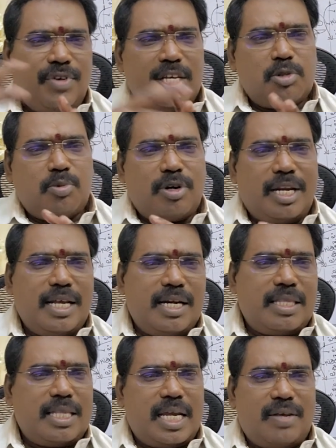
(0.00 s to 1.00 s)
ஃபேஸ்புக்லேயும்
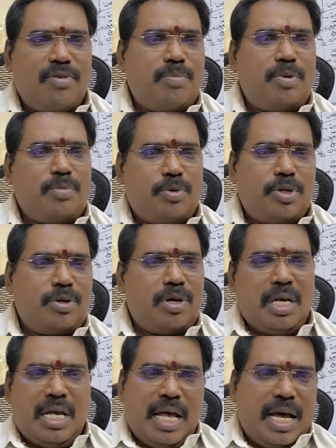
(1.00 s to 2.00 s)
அடுத்த அறிவிப்பை போட்டு
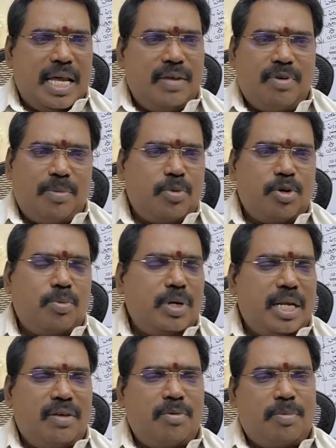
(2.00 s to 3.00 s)
அறிவை போட்டு
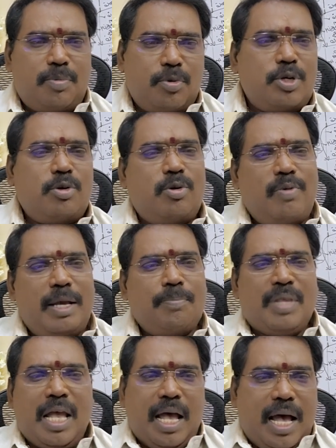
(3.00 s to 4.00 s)
அறிவிப்பை போட்டு விடுவேன்
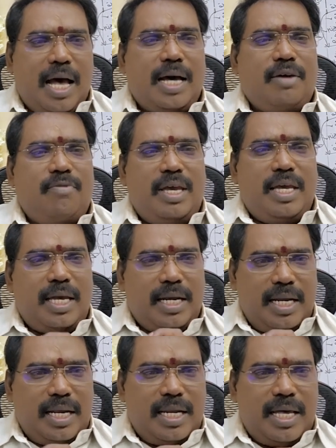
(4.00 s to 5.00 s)
ஆகவே
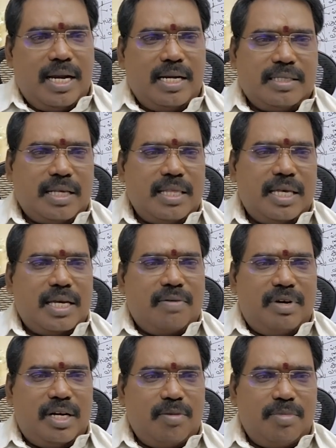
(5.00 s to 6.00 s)
என்னை நேரில் சந்திக்க
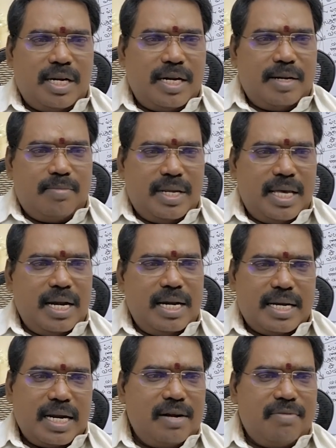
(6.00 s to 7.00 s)
வேண்டும் என்னிடம்
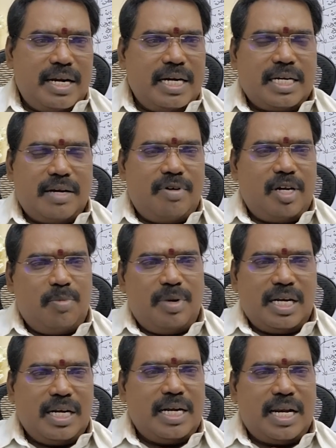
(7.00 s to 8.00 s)
நேரில் கேள்வி கேட்க வேண்டும்
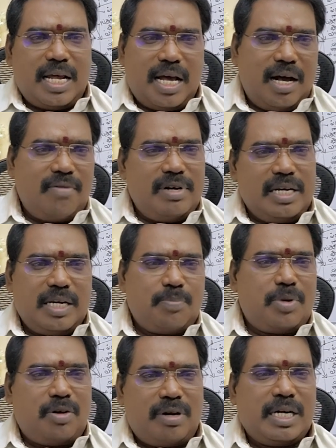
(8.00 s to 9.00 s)
என்கின்ற ஆவல்
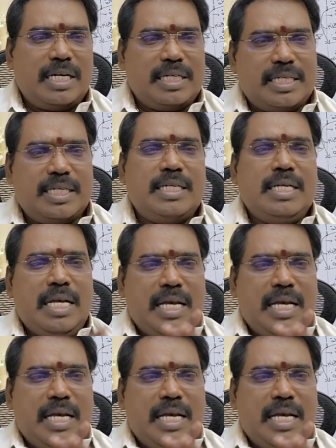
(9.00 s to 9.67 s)
இருப்பவர்களுக்கு